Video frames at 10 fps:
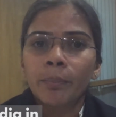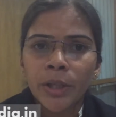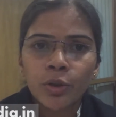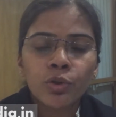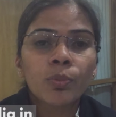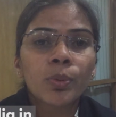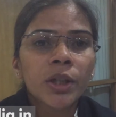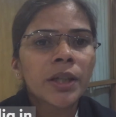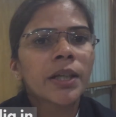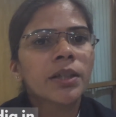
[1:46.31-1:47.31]
बी जो
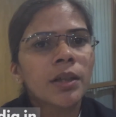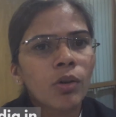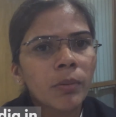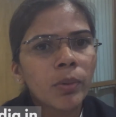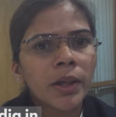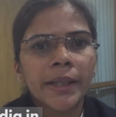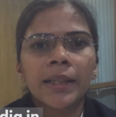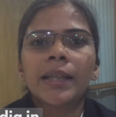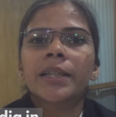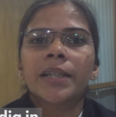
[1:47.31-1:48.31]
पूरी तरीके से नॉन
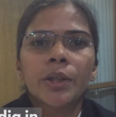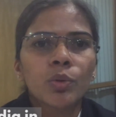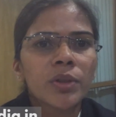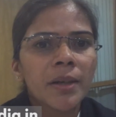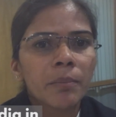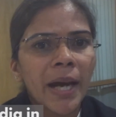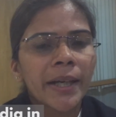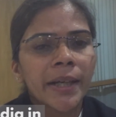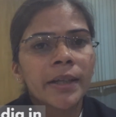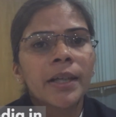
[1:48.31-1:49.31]
पॉलिटिकल था जहाँ यूनियन
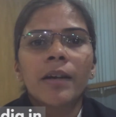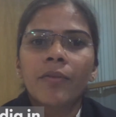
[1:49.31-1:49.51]
बैंड है